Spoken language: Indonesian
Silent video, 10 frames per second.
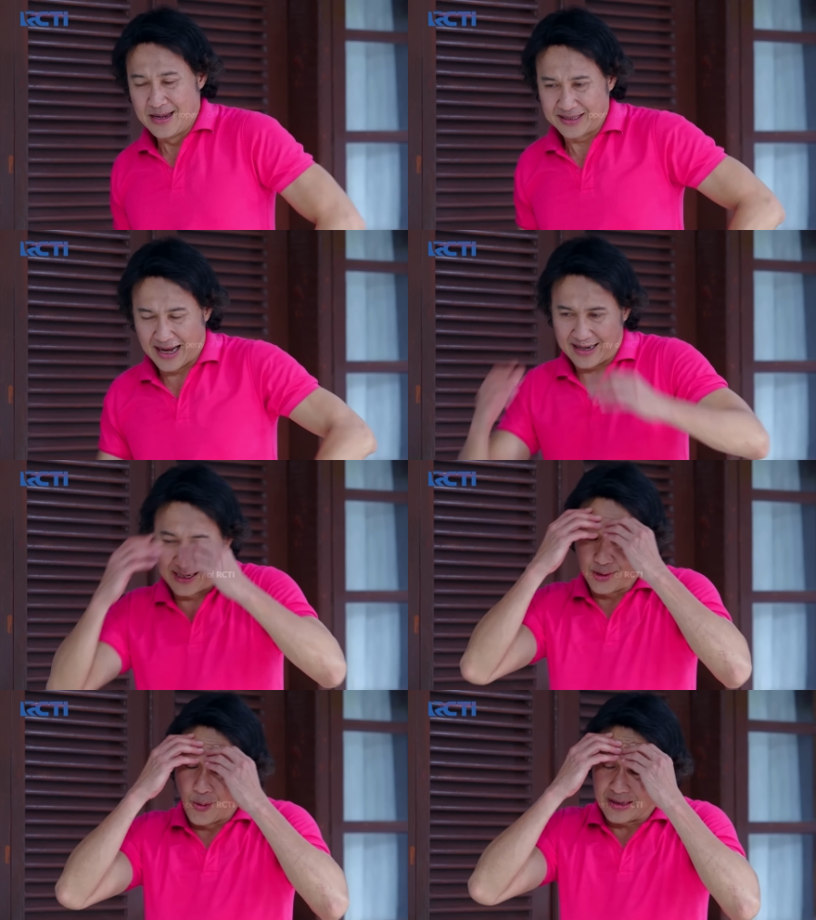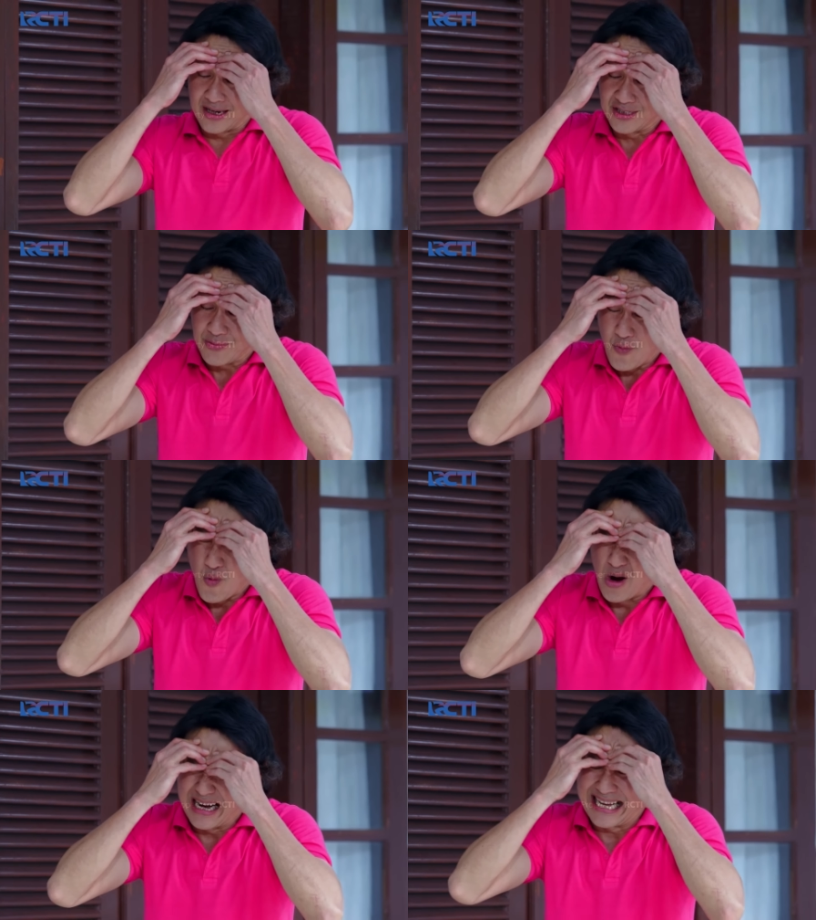Saya akan keluarkan
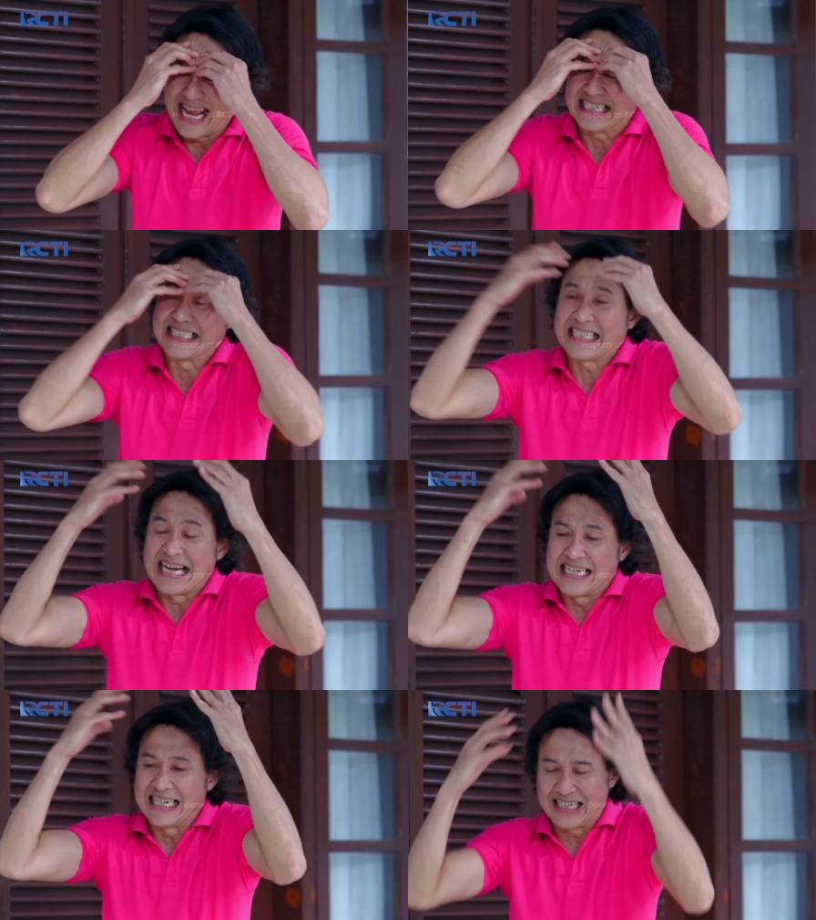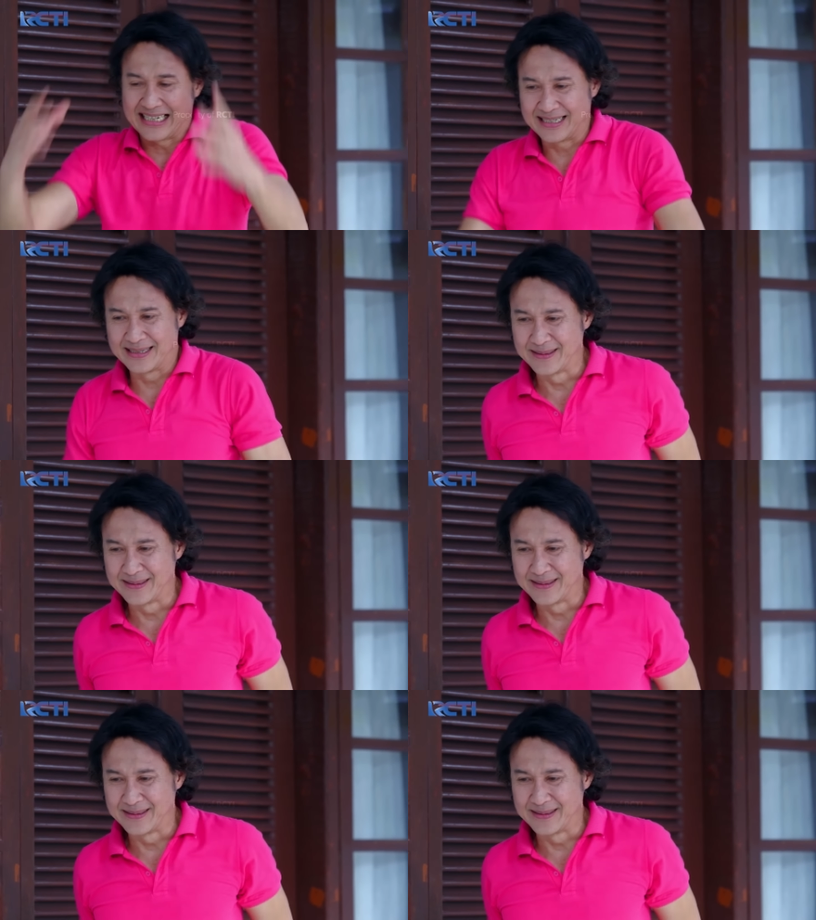semua kreasi saya, Ceng.